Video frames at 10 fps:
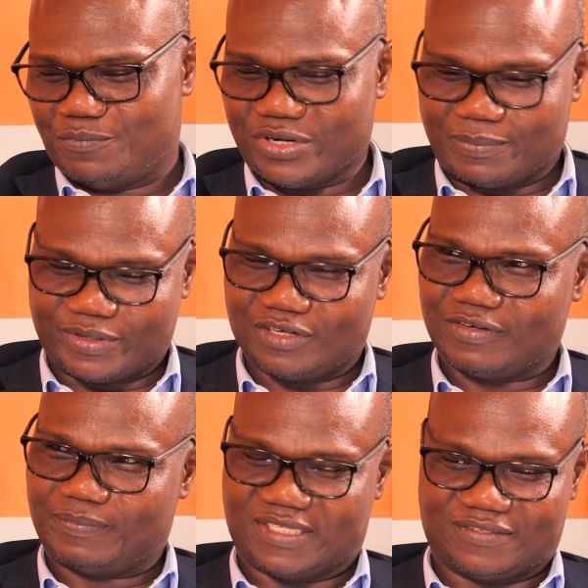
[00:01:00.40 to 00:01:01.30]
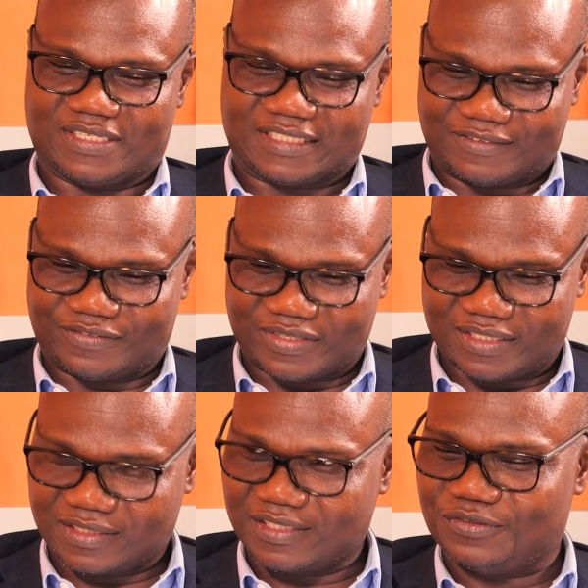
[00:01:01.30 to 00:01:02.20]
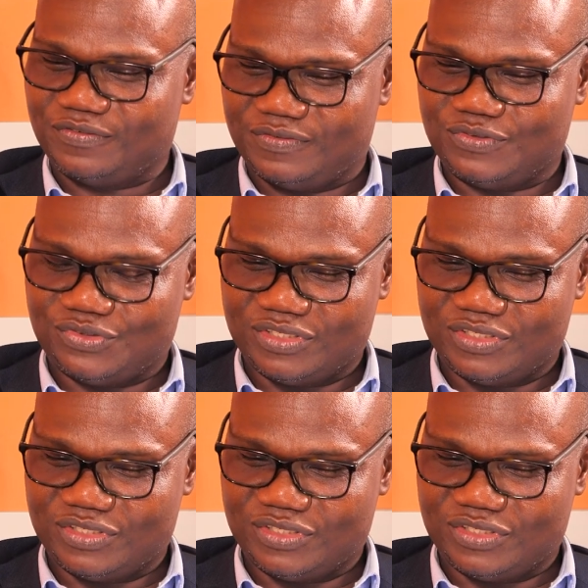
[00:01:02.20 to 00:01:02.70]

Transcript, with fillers: Et puis après, on va, passer, on va, entrer dans le vif du